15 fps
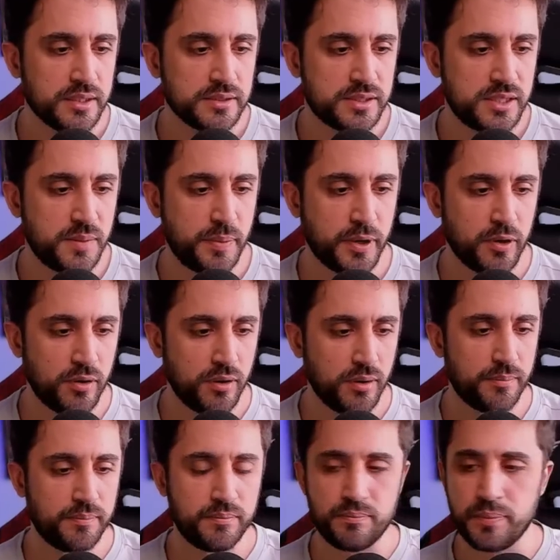Sí, pero,
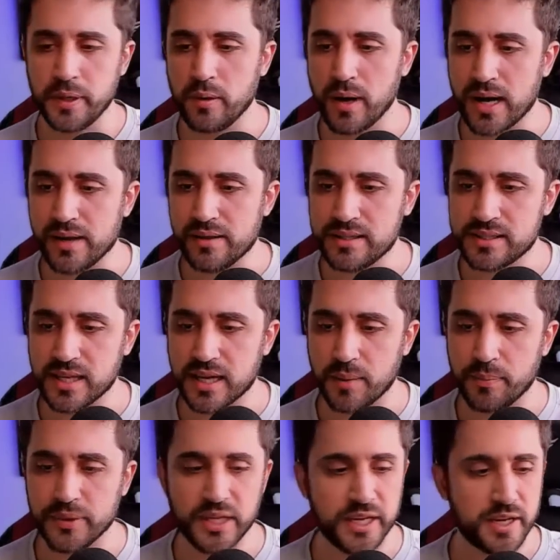pero acá dice
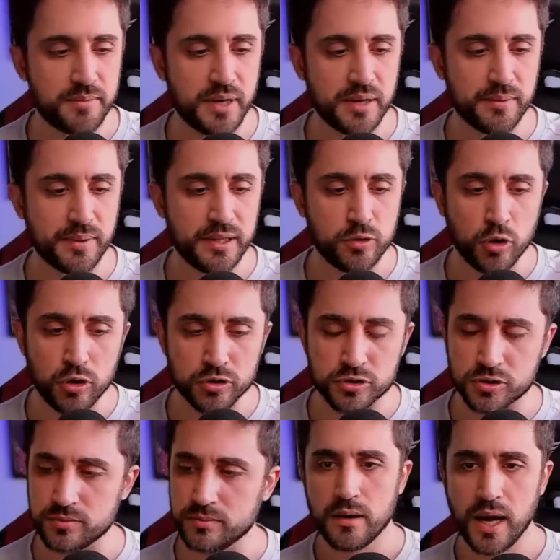Capitana Marvel
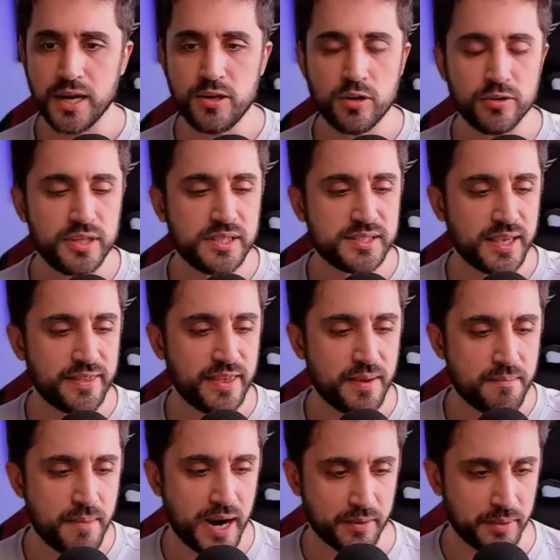2, ahí no dice The
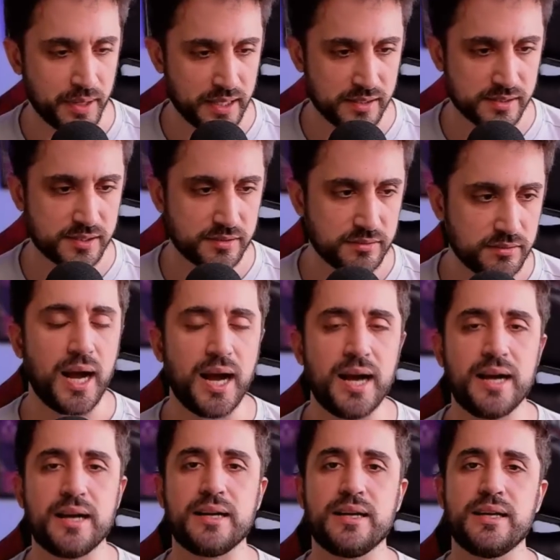Marvels.
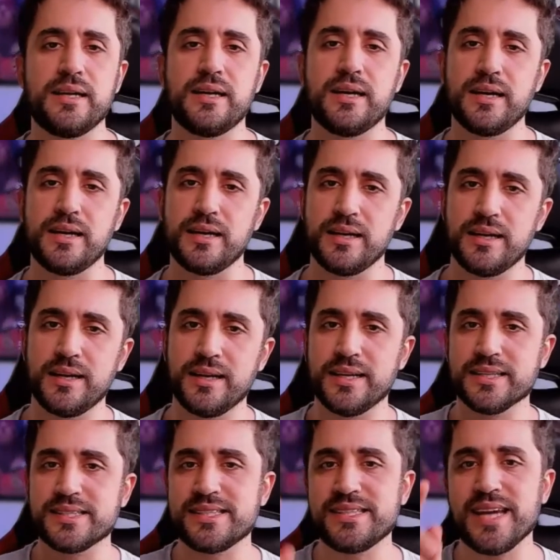
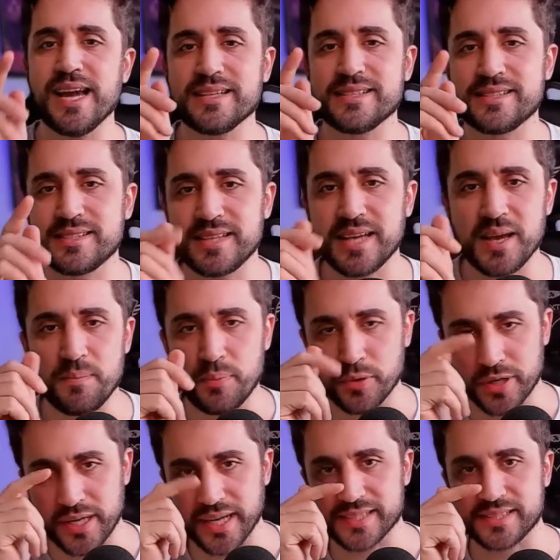Ah, ya sé
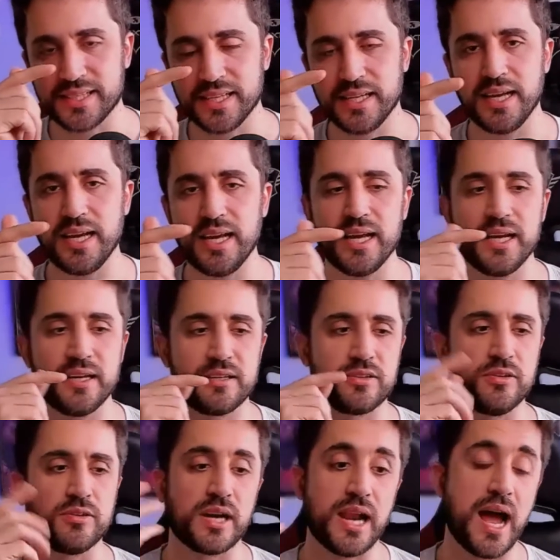por qué hacen
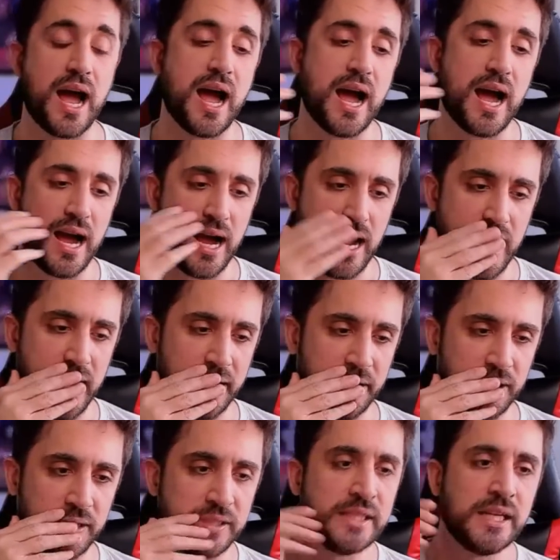esto,
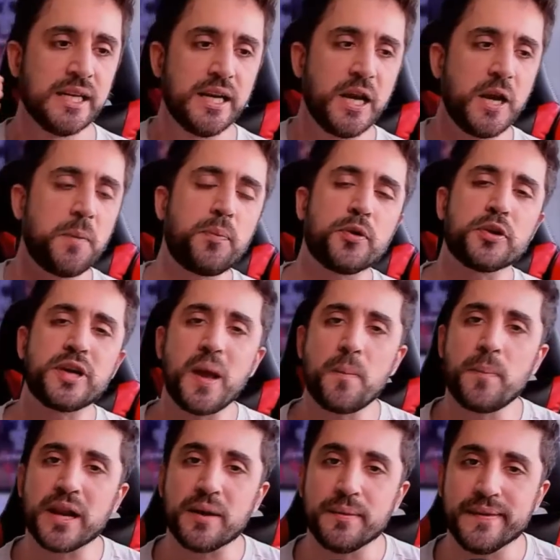claro. Es porque es
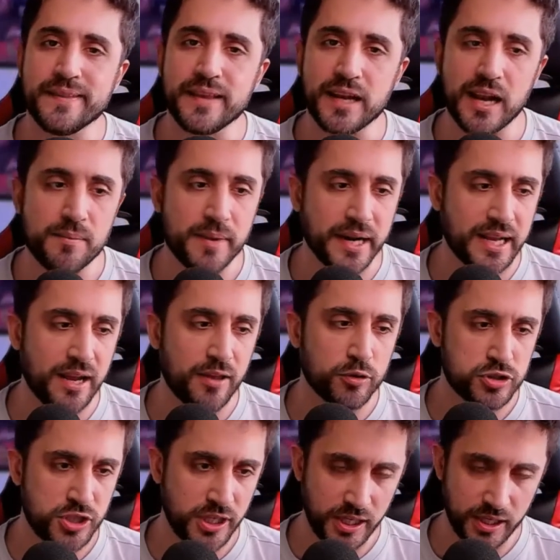para vender al mercado
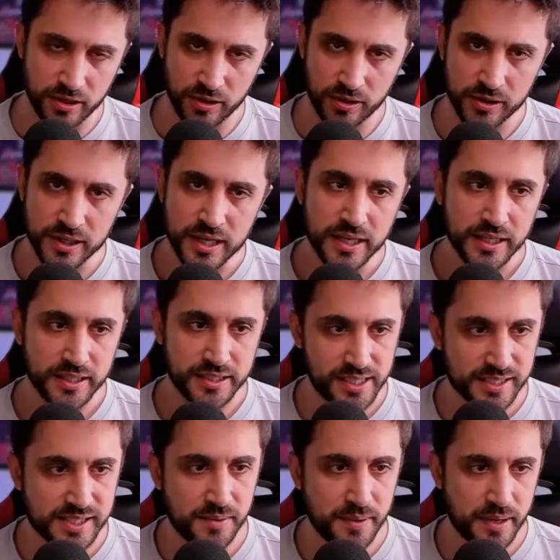chino. Y
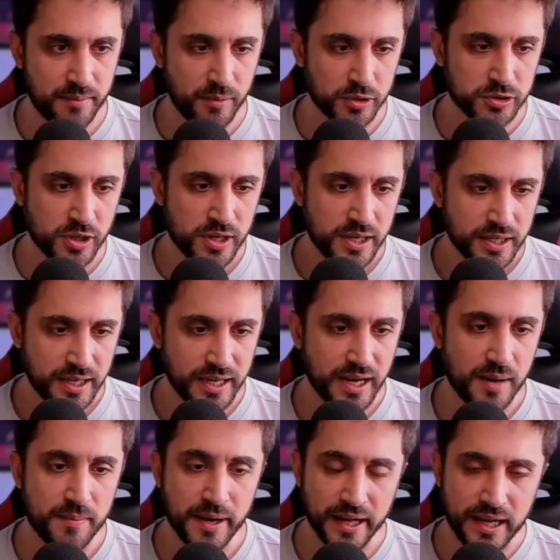ya sabemos que en
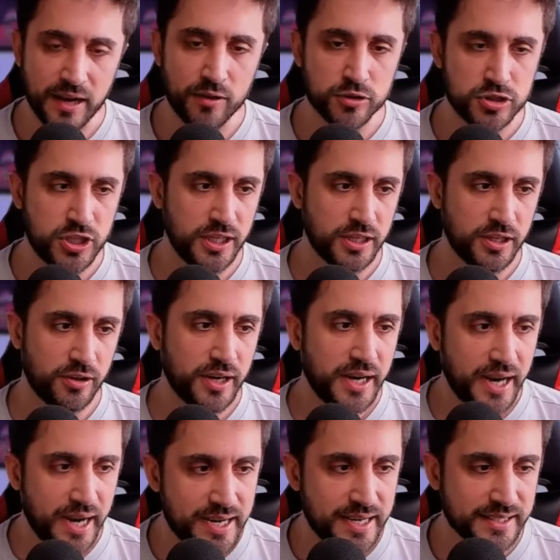el mercado chino
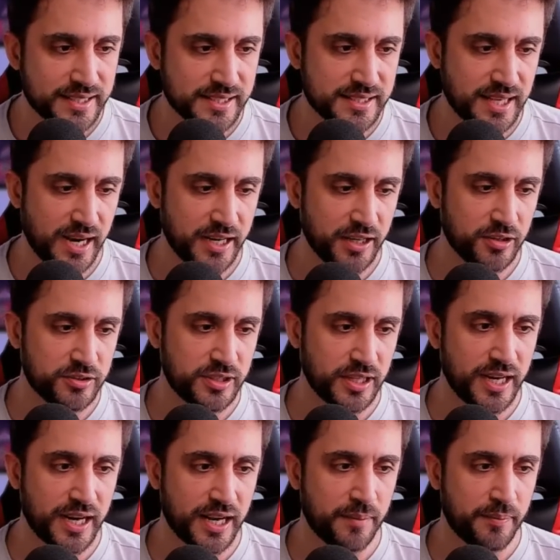es necesario
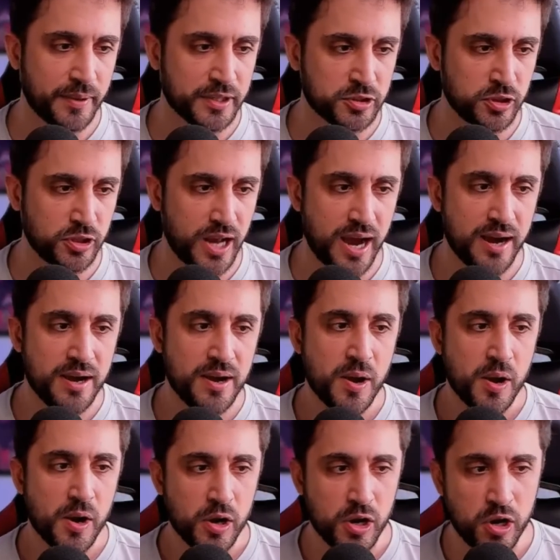tener a la persona
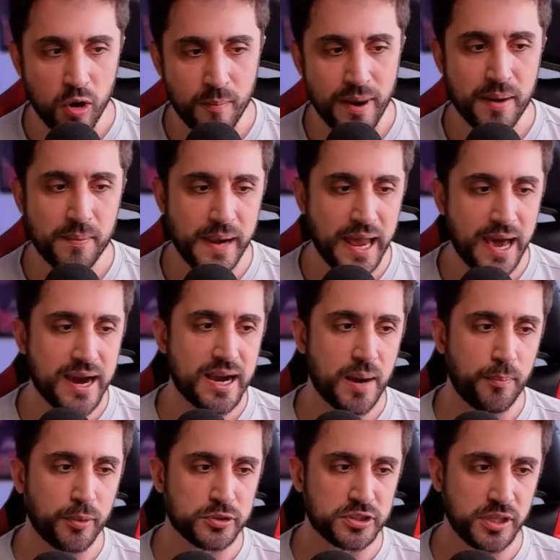lo más
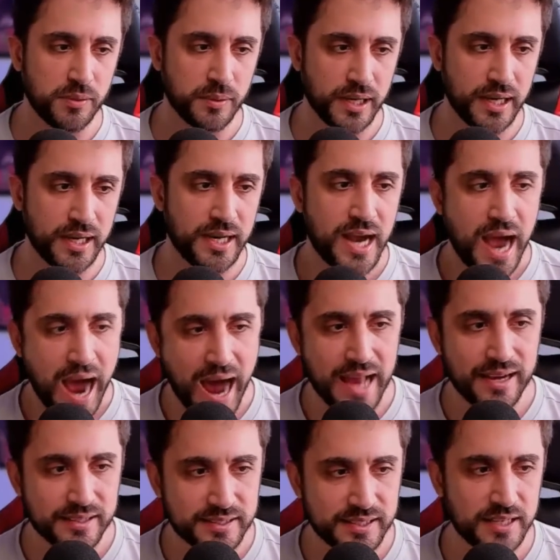blanca posible
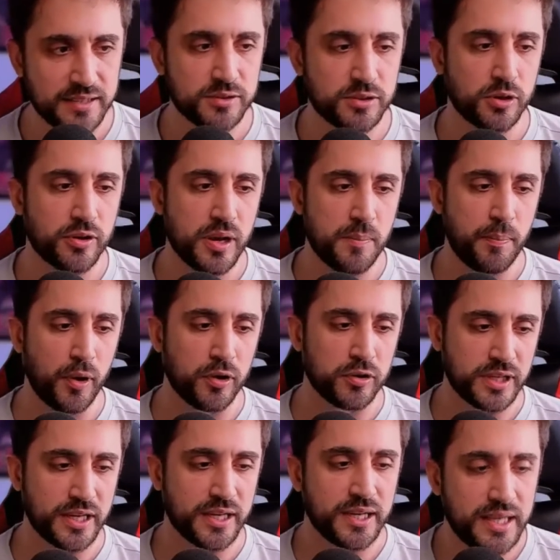al centro del
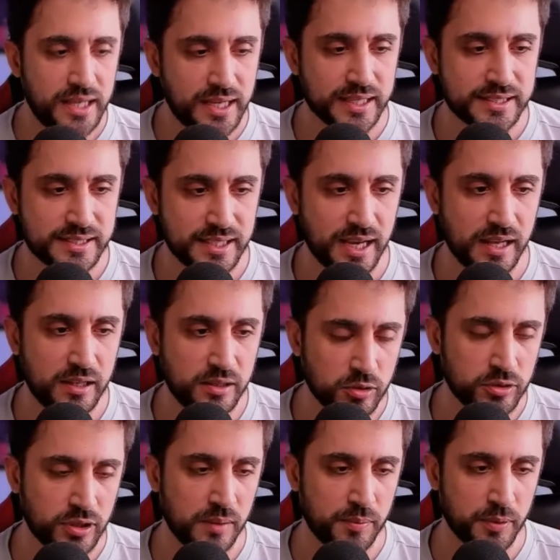póster y que sea el
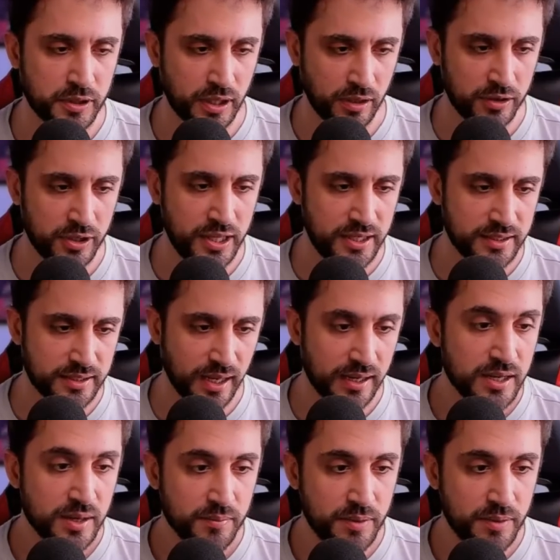total protagonista.